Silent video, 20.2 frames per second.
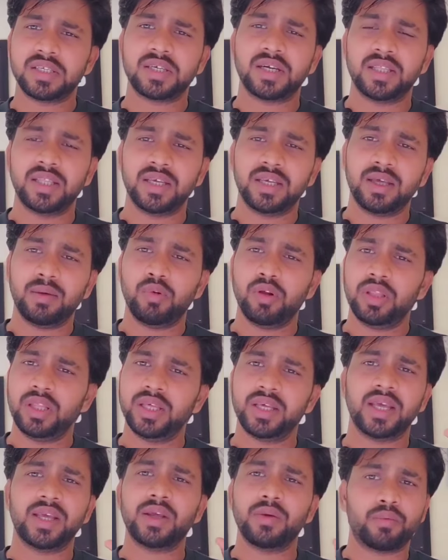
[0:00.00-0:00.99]
जज कर देंगे बोल
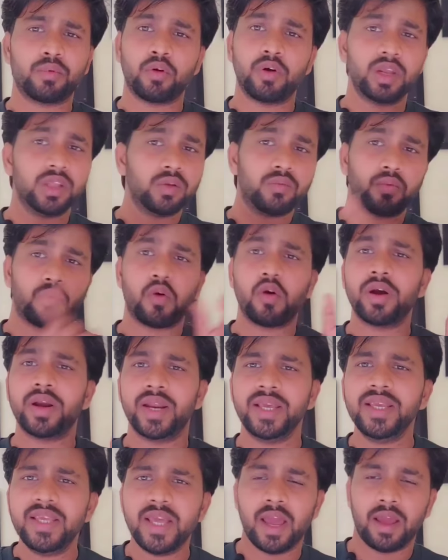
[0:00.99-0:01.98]
देंगे कि फ्रॉड है तो
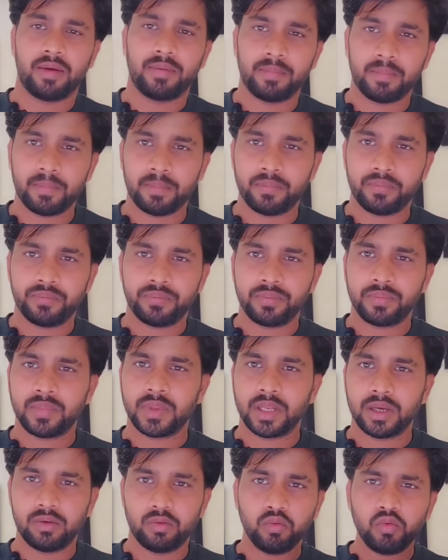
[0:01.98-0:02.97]
फ्रॉड नहीं
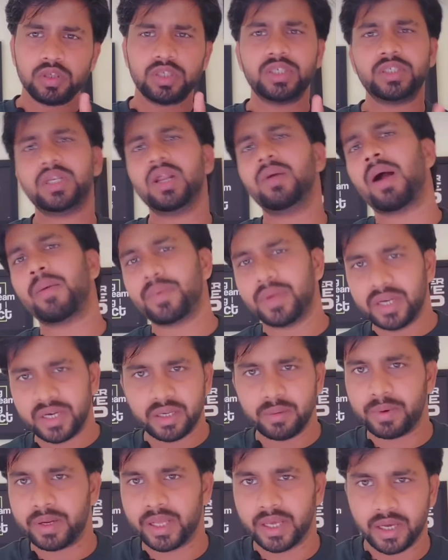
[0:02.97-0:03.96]
है वो सिस्टम आपके
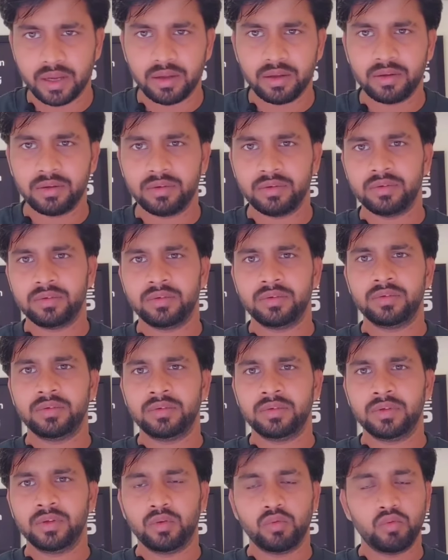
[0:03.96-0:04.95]
लिए नहीं बने
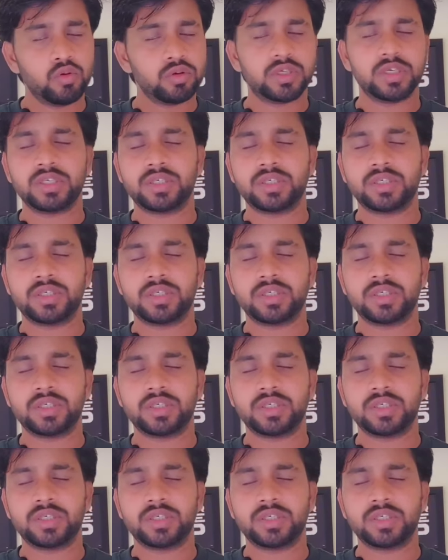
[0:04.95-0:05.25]
वो